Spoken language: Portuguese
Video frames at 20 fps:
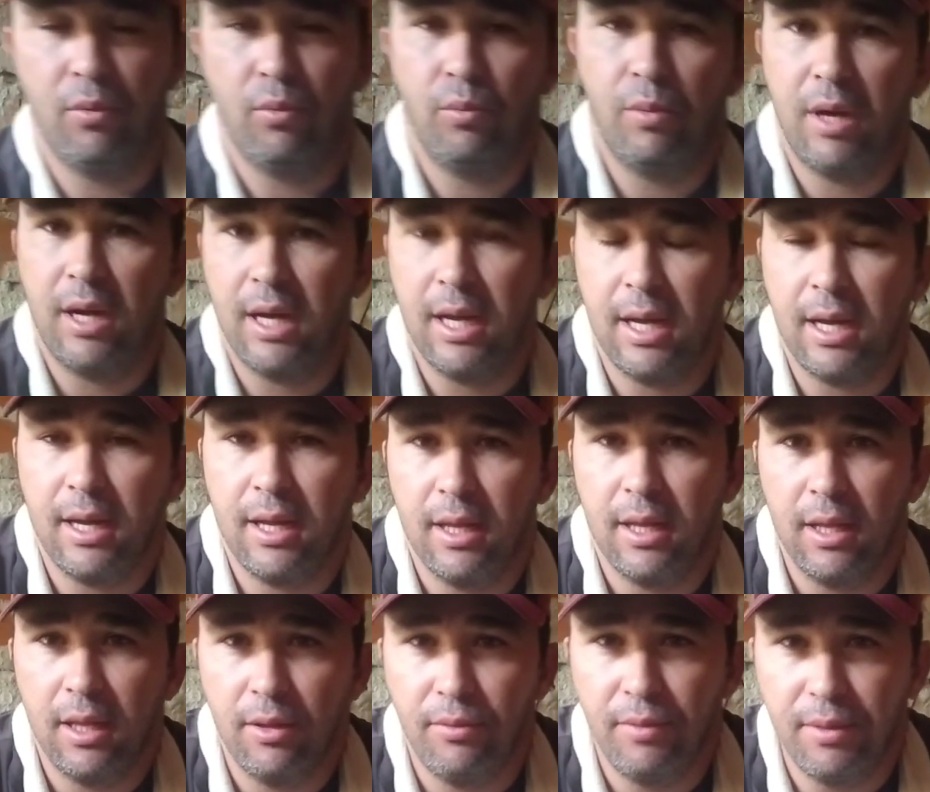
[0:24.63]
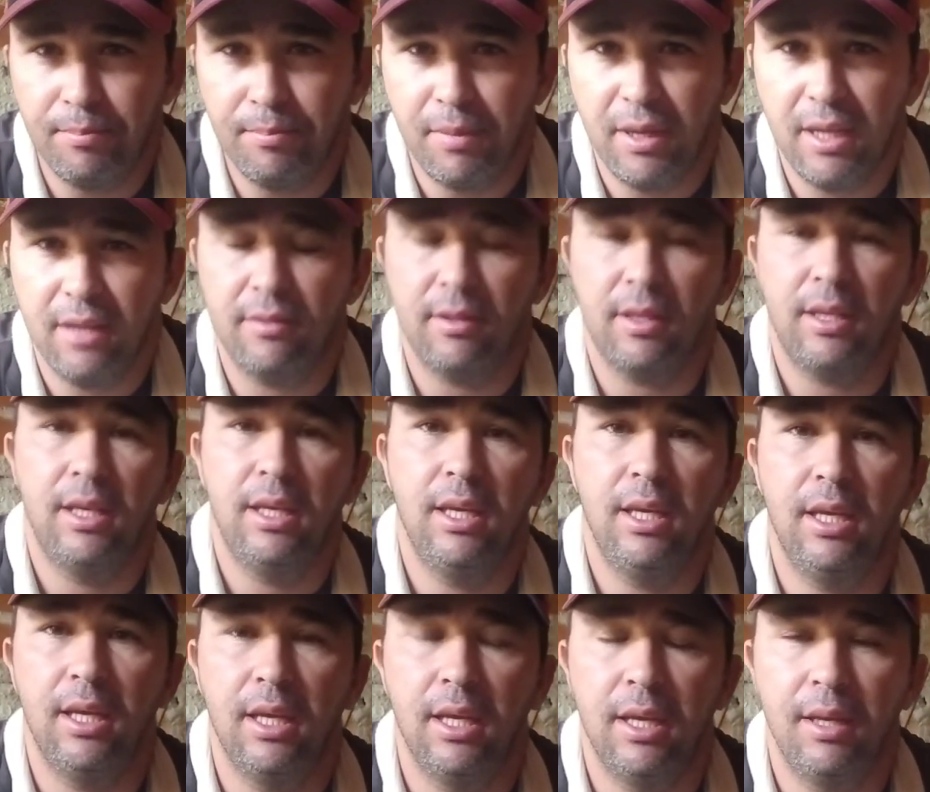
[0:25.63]
uma, uma empresa
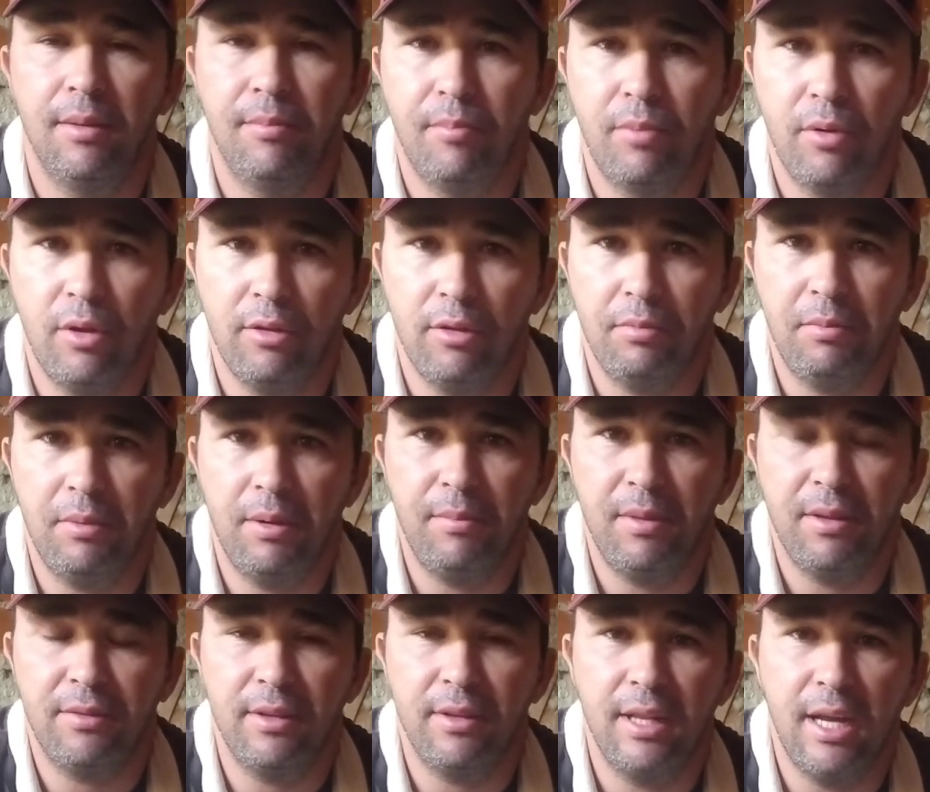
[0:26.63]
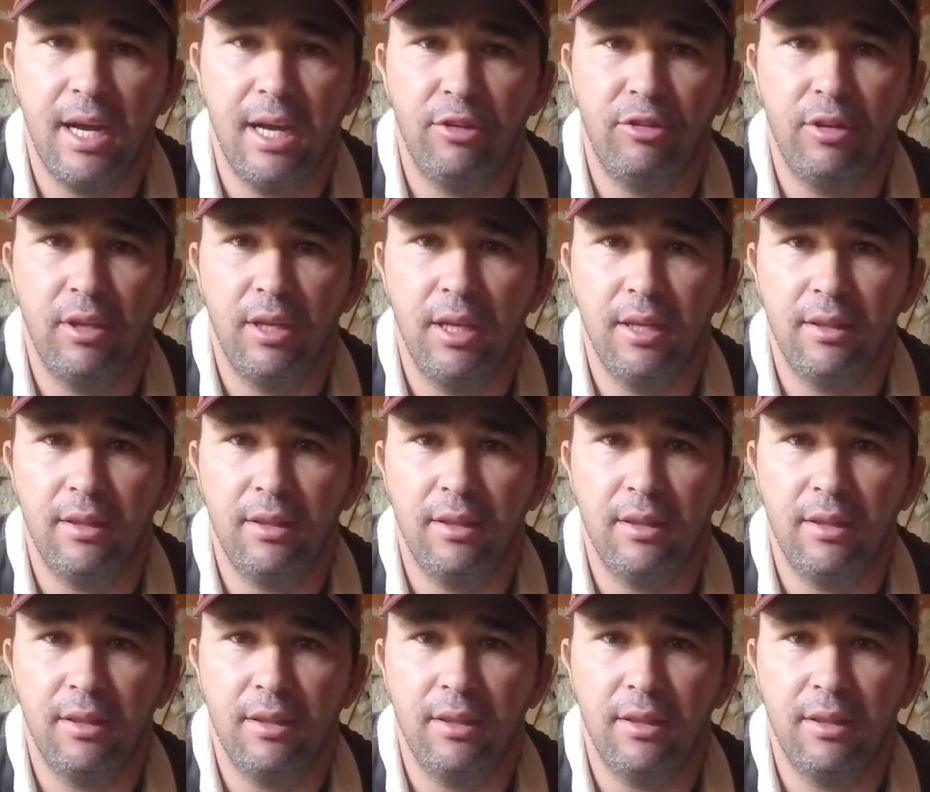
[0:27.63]
aqui próximo da minha cidade,